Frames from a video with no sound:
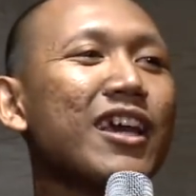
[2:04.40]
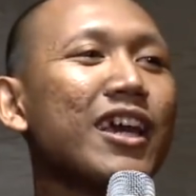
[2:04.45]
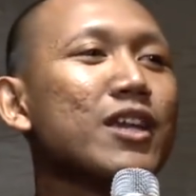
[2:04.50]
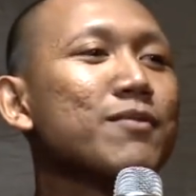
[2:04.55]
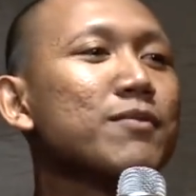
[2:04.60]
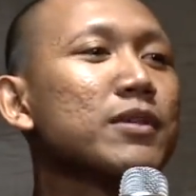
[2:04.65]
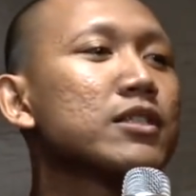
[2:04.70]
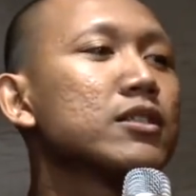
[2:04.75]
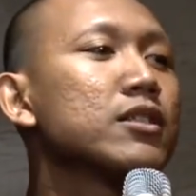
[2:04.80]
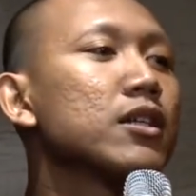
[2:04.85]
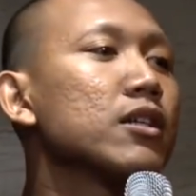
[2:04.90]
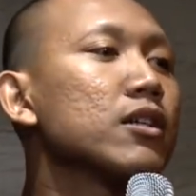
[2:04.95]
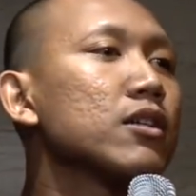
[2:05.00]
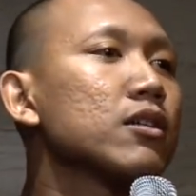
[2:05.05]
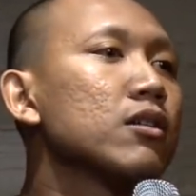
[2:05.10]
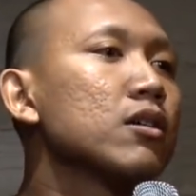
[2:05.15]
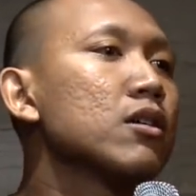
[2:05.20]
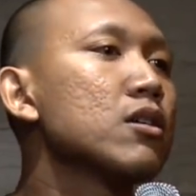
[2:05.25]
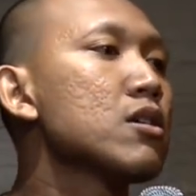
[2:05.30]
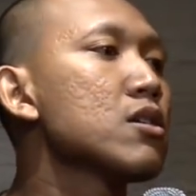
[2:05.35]
saya di masjid.
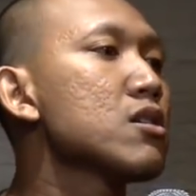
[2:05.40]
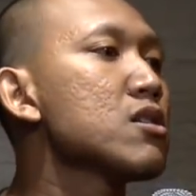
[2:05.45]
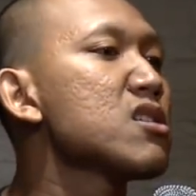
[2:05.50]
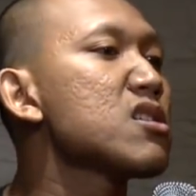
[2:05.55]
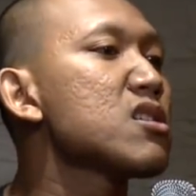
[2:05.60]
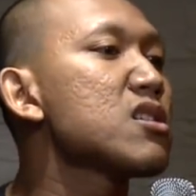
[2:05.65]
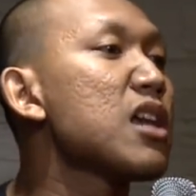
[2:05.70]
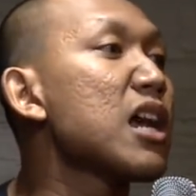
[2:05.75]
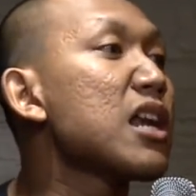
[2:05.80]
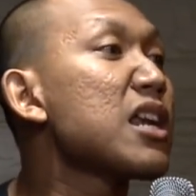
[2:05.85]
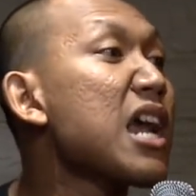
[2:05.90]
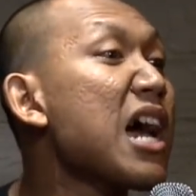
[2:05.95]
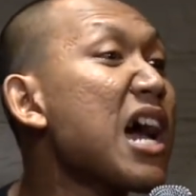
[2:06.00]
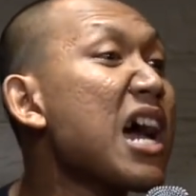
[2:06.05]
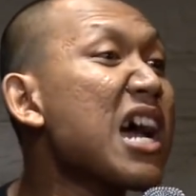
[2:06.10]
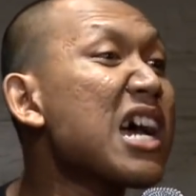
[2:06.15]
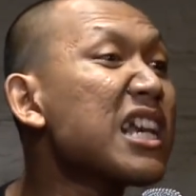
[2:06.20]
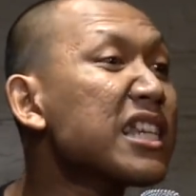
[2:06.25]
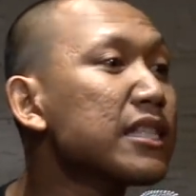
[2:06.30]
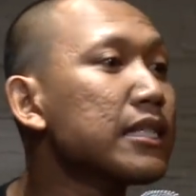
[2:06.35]
Dan
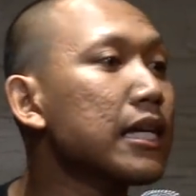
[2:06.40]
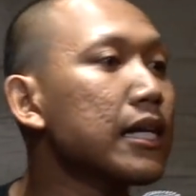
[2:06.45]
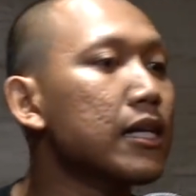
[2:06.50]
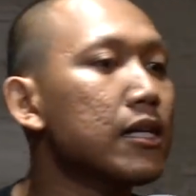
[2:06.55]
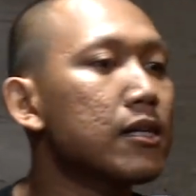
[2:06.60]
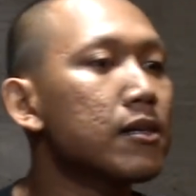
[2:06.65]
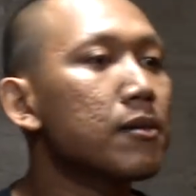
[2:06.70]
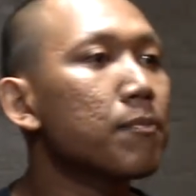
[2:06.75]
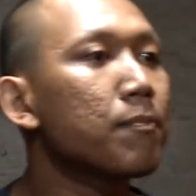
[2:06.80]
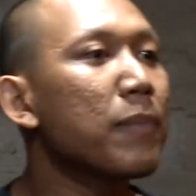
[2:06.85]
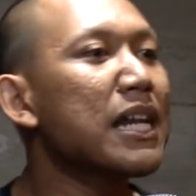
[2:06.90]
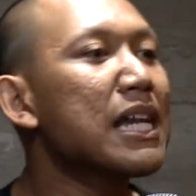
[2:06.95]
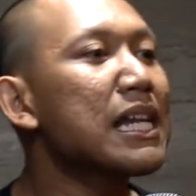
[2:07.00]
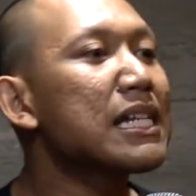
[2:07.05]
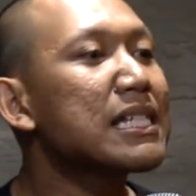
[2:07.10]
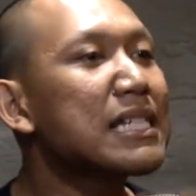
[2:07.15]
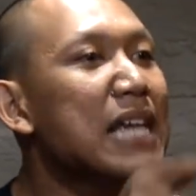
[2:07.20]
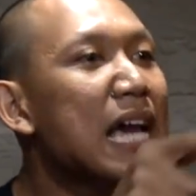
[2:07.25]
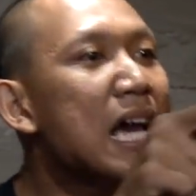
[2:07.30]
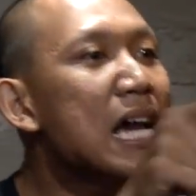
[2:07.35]
naasnya pada
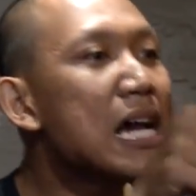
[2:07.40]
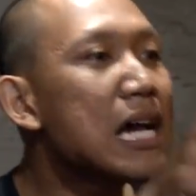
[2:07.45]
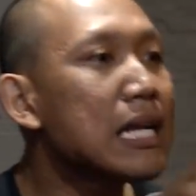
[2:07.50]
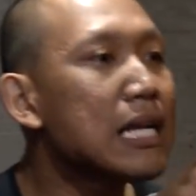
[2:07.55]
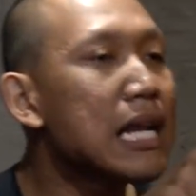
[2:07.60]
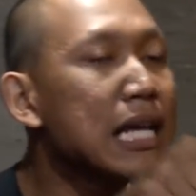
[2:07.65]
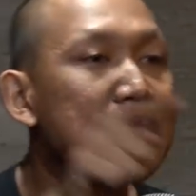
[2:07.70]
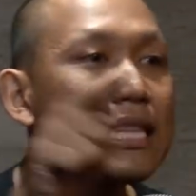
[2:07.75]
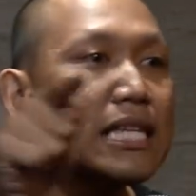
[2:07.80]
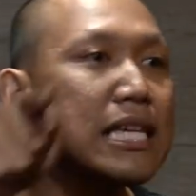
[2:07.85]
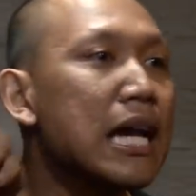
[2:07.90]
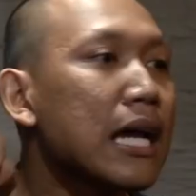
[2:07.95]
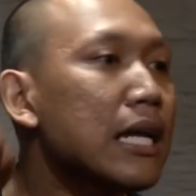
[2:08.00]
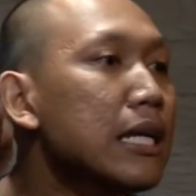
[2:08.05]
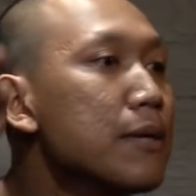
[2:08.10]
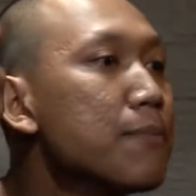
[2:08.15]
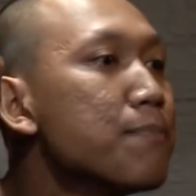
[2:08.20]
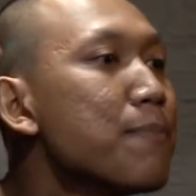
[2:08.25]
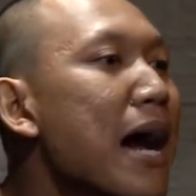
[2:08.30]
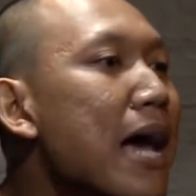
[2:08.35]
saat latihan
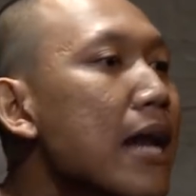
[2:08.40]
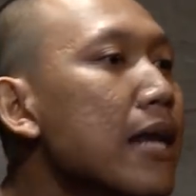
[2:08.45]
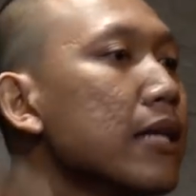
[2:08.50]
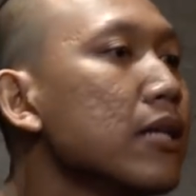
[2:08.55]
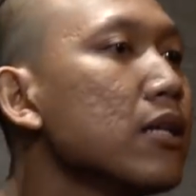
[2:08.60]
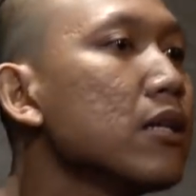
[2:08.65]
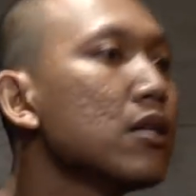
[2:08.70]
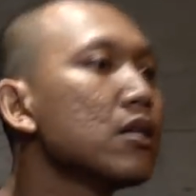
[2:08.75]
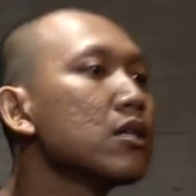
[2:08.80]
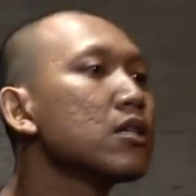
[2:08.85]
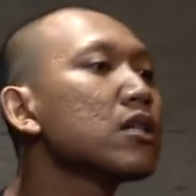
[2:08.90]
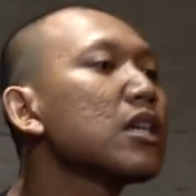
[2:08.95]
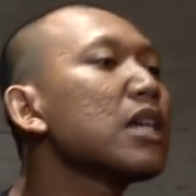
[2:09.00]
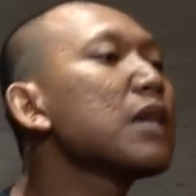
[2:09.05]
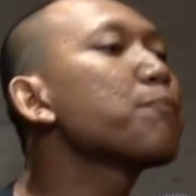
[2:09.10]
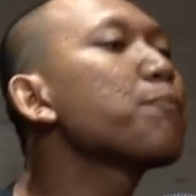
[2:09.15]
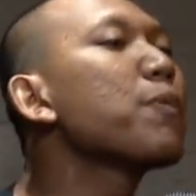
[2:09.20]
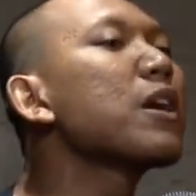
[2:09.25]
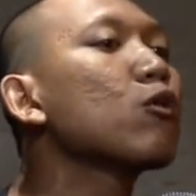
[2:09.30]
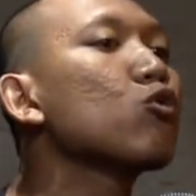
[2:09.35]
di Bali,
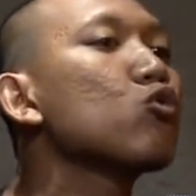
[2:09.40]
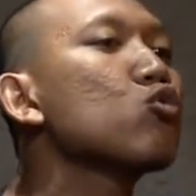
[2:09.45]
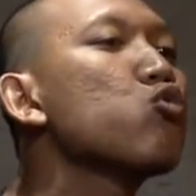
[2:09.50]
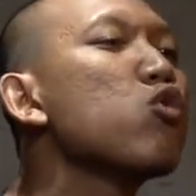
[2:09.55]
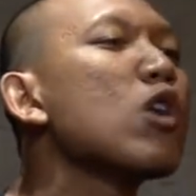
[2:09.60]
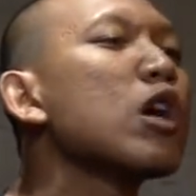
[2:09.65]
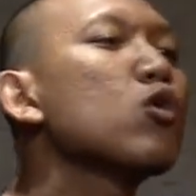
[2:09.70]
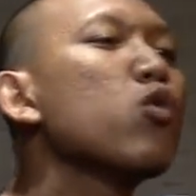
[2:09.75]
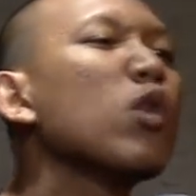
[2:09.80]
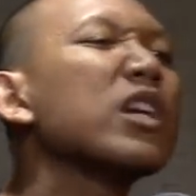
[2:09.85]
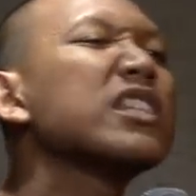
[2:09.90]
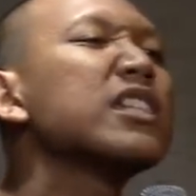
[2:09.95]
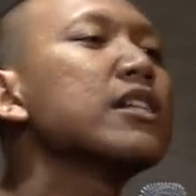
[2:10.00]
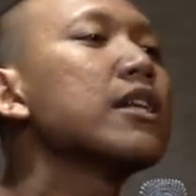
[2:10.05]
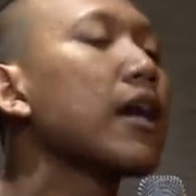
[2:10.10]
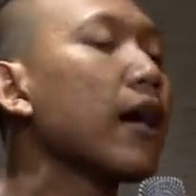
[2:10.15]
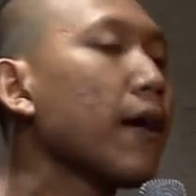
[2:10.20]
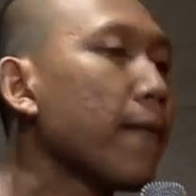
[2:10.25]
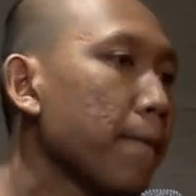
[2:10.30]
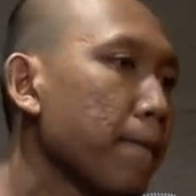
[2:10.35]
kiperku dua-dua
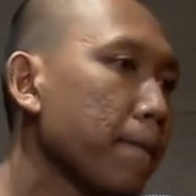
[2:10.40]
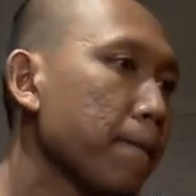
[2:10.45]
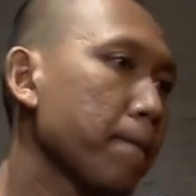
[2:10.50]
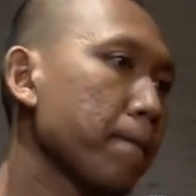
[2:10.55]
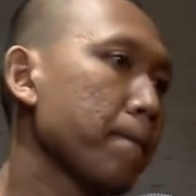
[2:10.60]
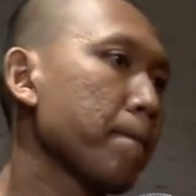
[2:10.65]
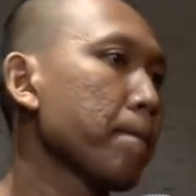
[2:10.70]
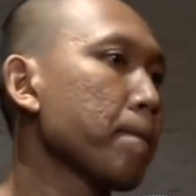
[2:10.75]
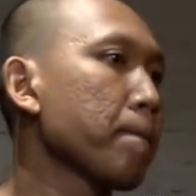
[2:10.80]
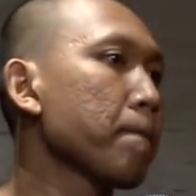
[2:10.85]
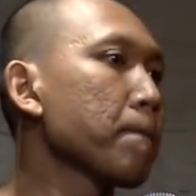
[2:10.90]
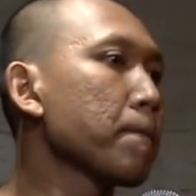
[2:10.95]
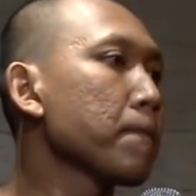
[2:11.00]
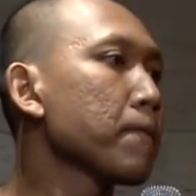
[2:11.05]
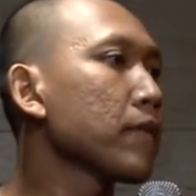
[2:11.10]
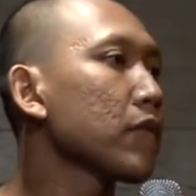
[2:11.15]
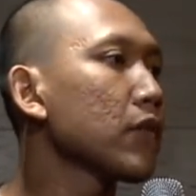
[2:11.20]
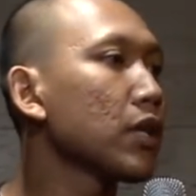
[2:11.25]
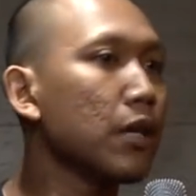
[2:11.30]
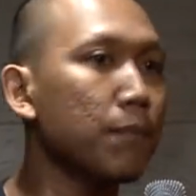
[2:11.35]
cedera.
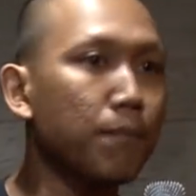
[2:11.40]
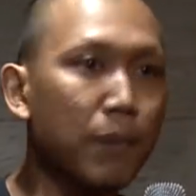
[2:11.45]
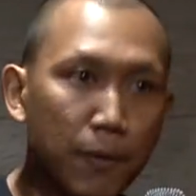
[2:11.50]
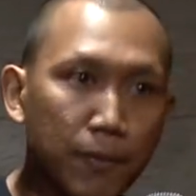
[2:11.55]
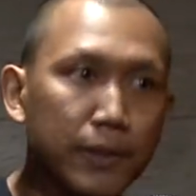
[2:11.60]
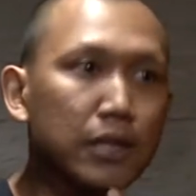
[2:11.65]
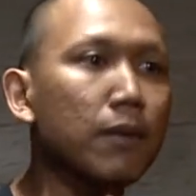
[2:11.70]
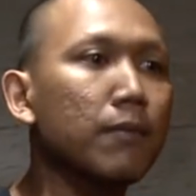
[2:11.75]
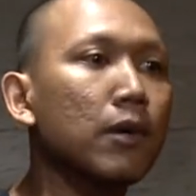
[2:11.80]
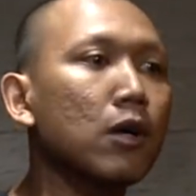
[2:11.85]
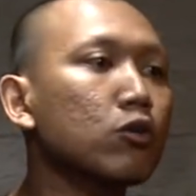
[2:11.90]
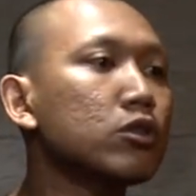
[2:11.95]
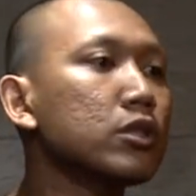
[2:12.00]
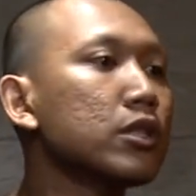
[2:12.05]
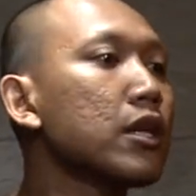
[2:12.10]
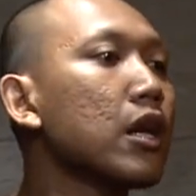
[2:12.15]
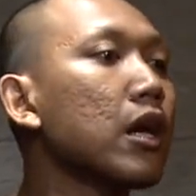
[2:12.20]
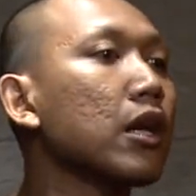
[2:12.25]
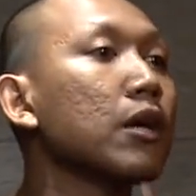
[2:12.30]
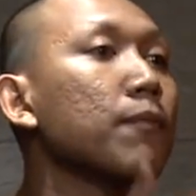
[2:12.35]
Kiper pertama ku
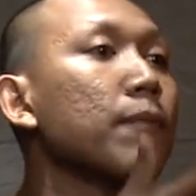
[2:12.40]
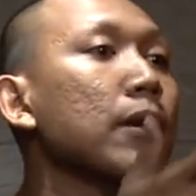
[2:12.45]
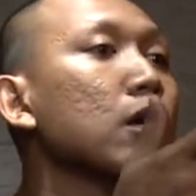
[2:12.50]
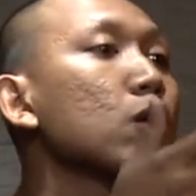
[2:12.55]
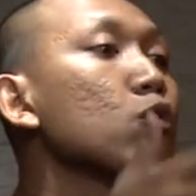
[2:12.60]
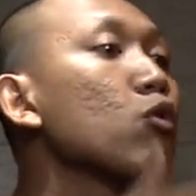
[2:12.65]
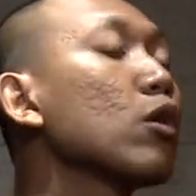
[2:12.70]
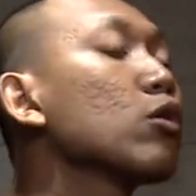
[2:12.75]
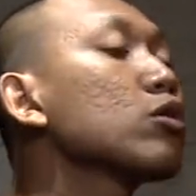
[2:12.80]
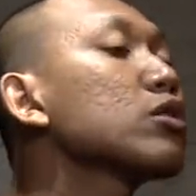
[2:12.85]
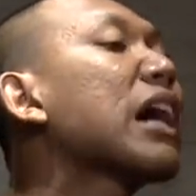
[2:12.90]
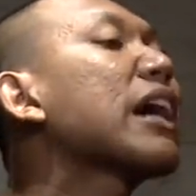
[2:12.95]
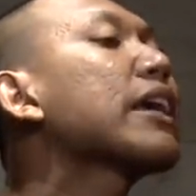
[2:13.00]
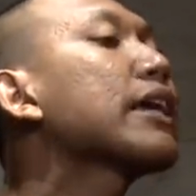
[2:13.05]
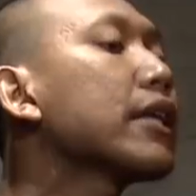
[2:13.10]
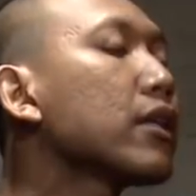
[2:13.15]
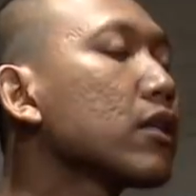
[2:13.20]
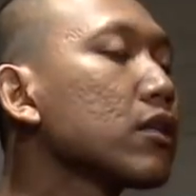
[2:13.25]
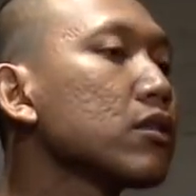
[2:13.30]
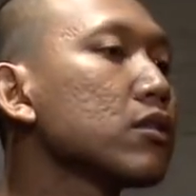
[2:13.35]
cedera, kiper kedua ku
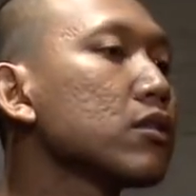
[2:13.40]
sakit.